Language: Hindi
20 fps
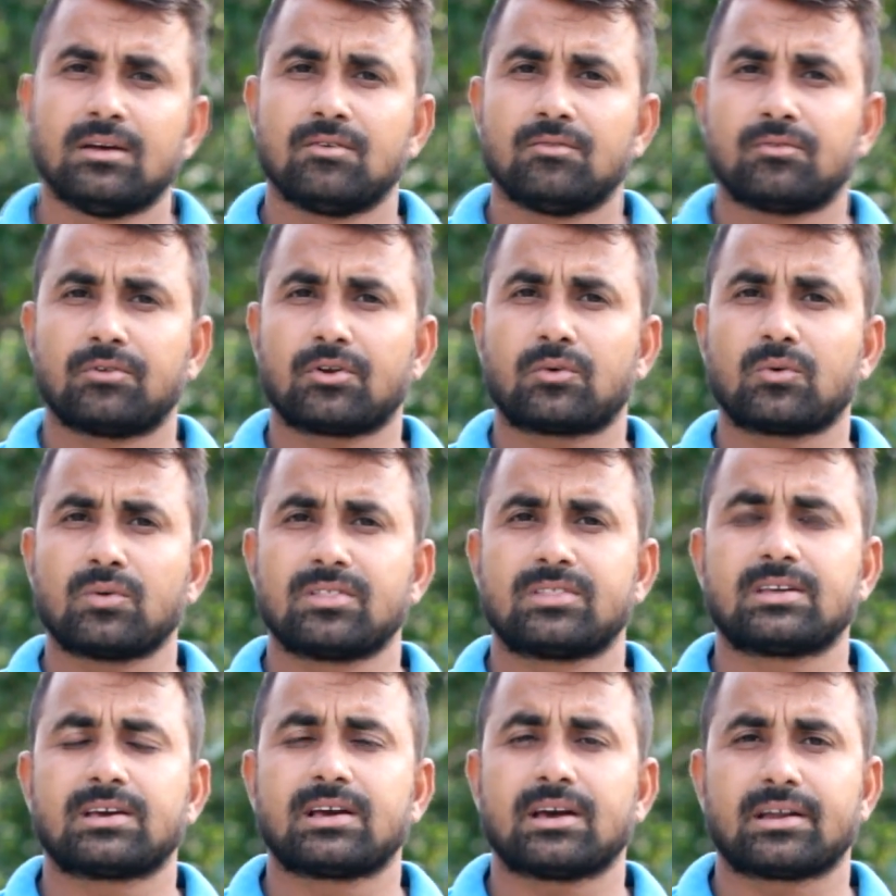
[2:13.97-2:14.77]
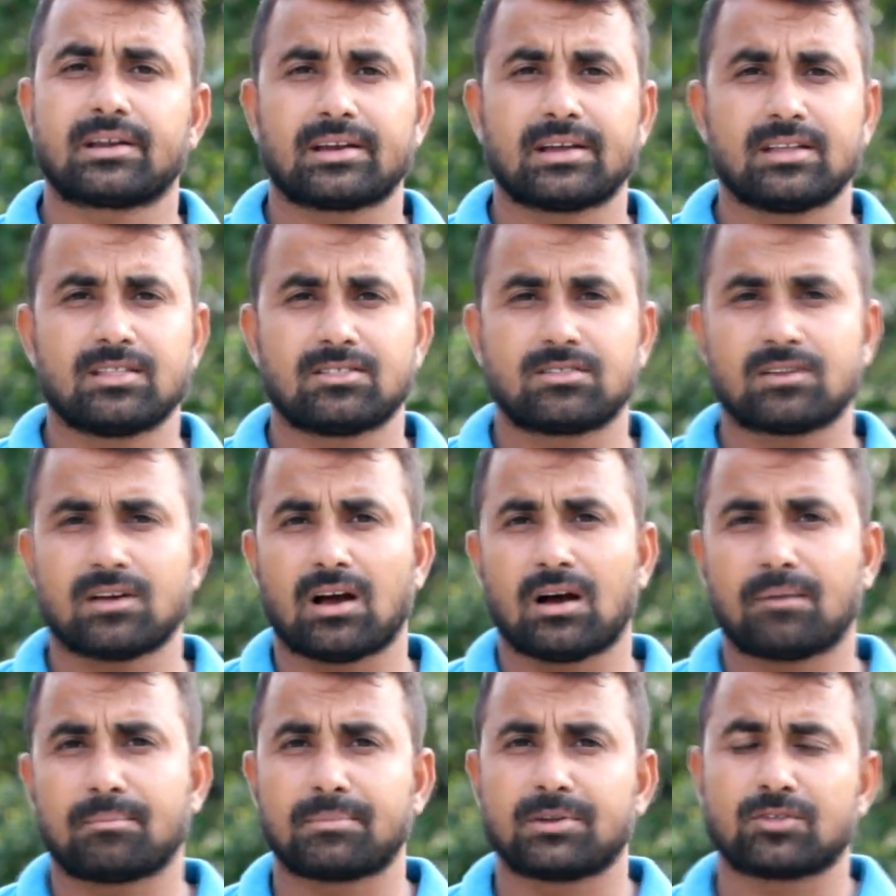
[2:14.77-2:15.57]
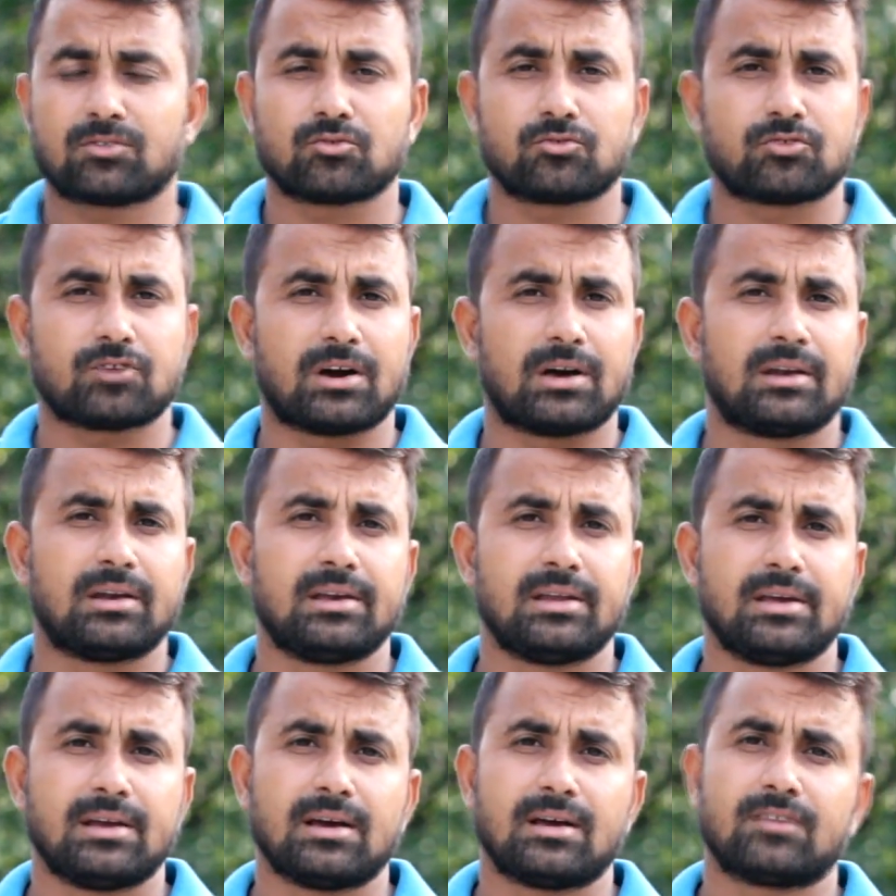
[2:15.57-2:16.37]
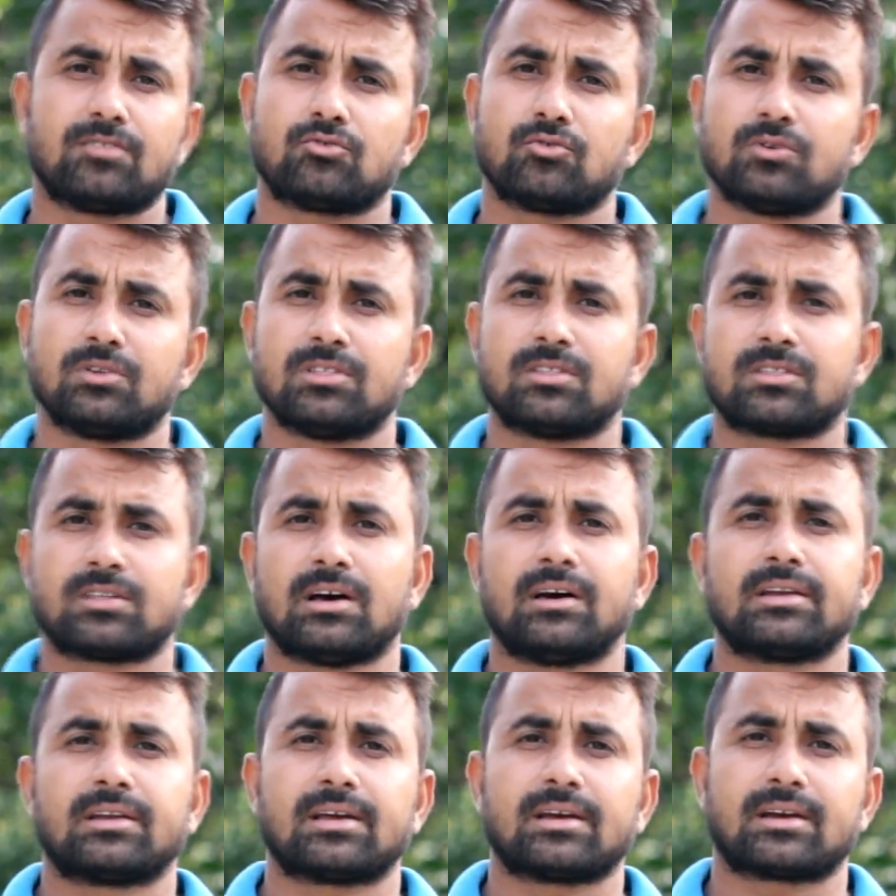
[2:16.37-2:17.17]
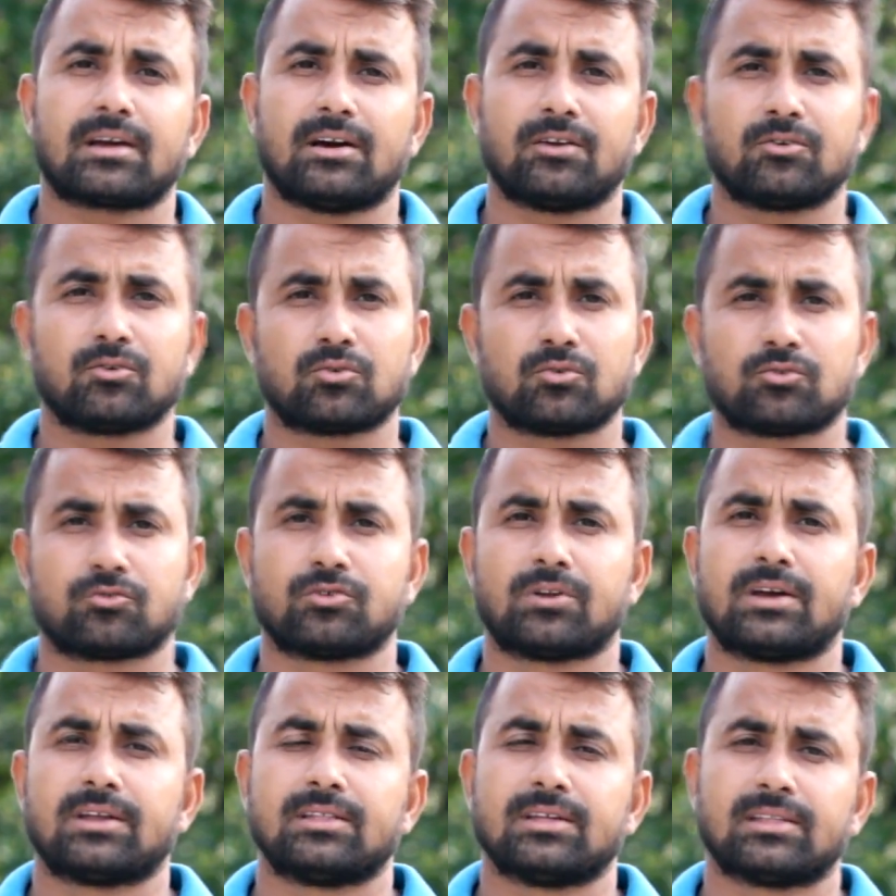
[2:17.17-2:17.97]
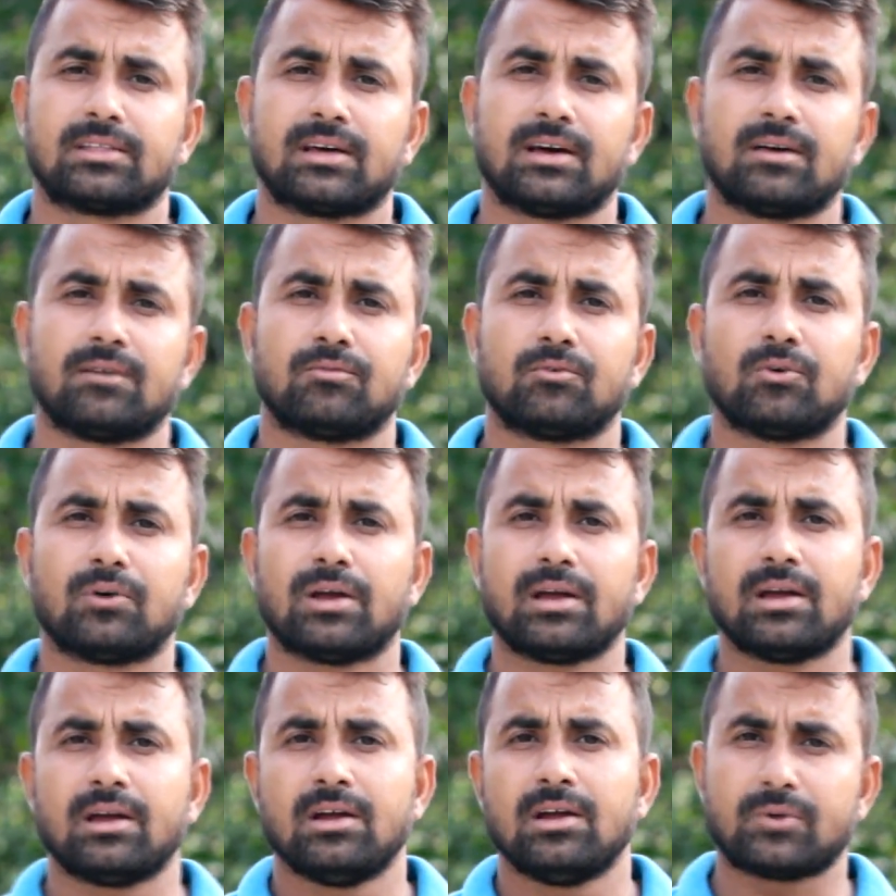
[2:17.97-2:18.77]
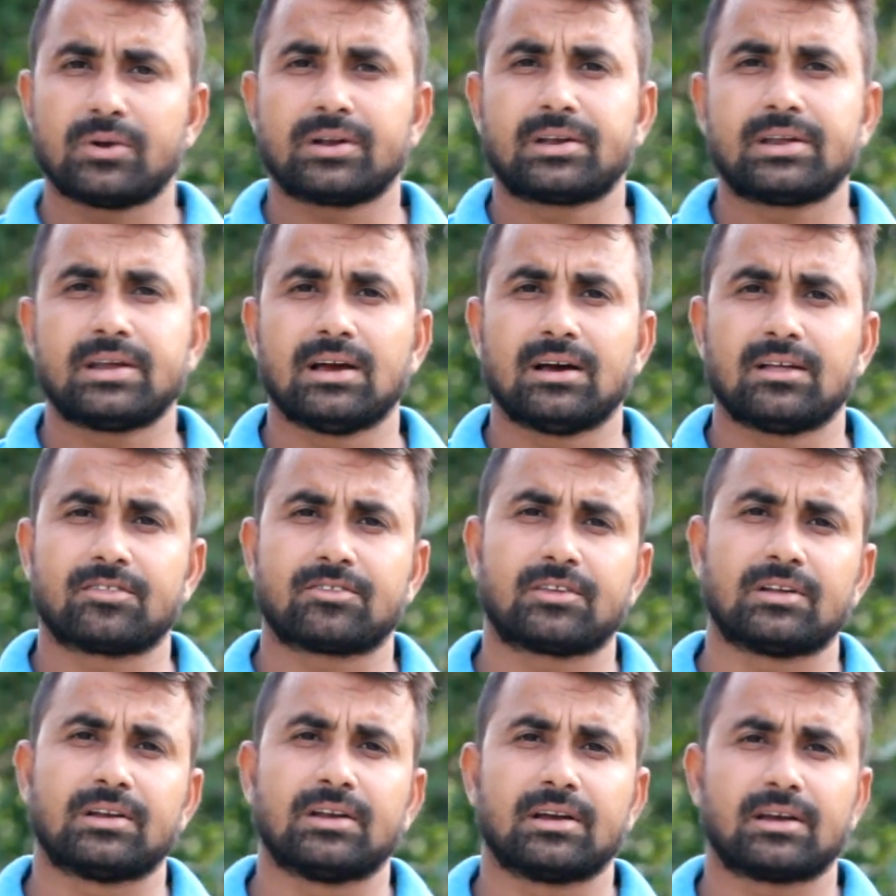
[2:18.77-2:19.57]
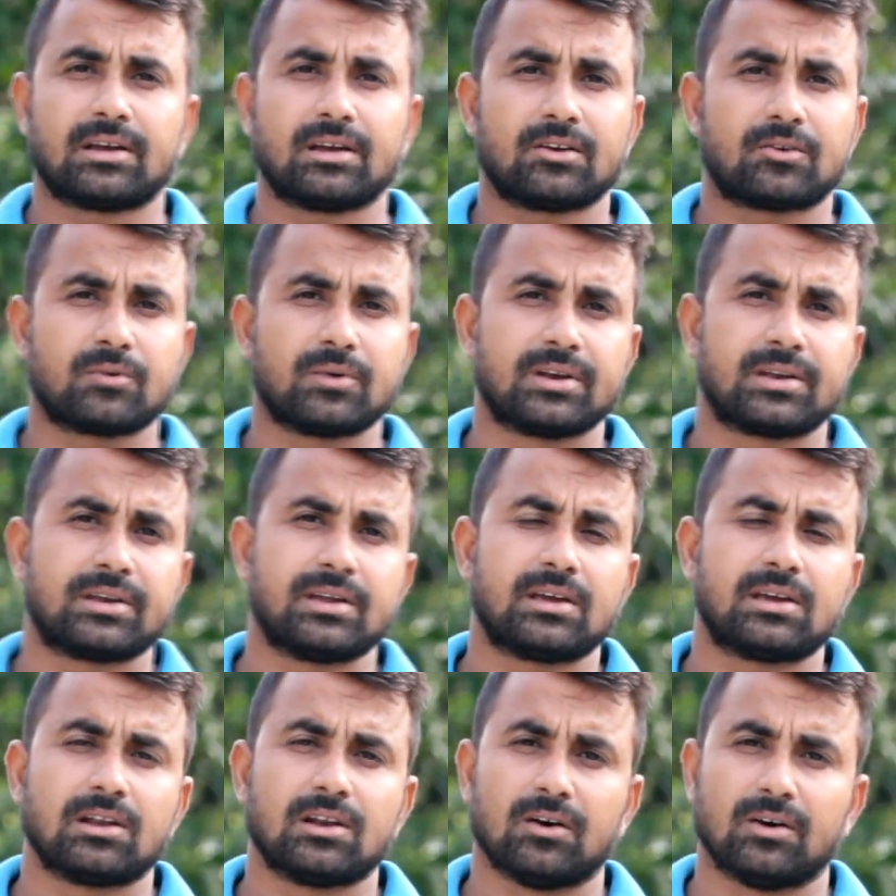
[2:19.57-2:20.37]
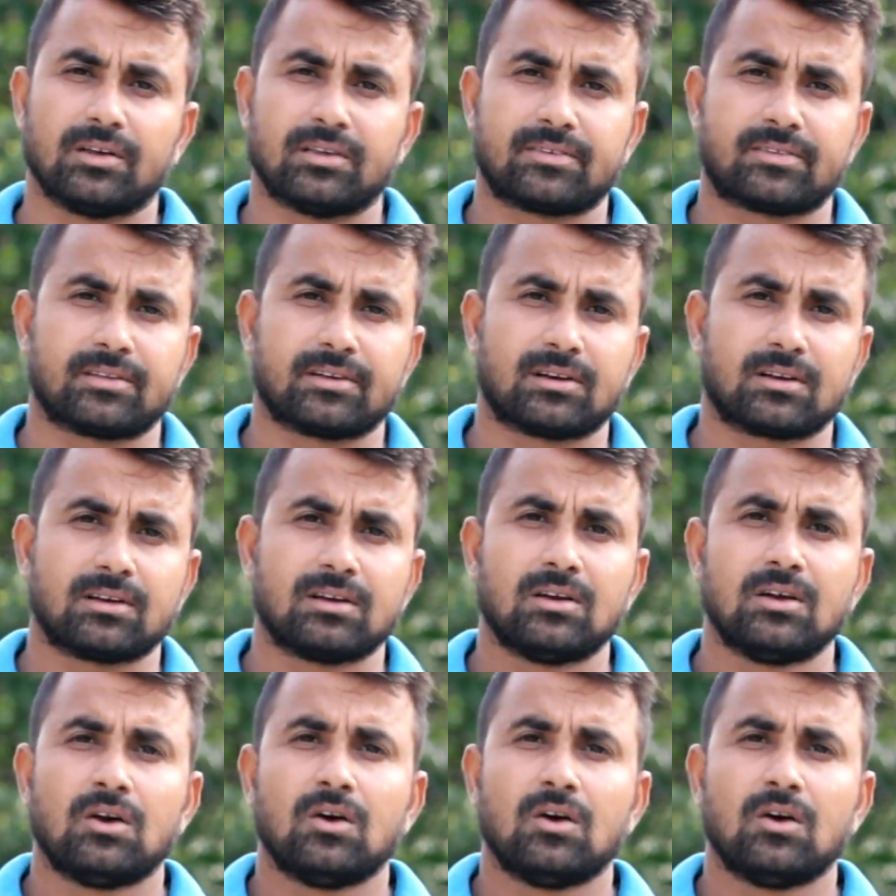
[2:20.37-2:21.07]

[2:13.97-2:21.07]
फ्रीक्वेंसी का रेंज आपने तो जान लिया जो इंसान के कानों को सुनाई देता है वो है ट्वेंटी हज से लेके ट्वेंटी किलो हज तक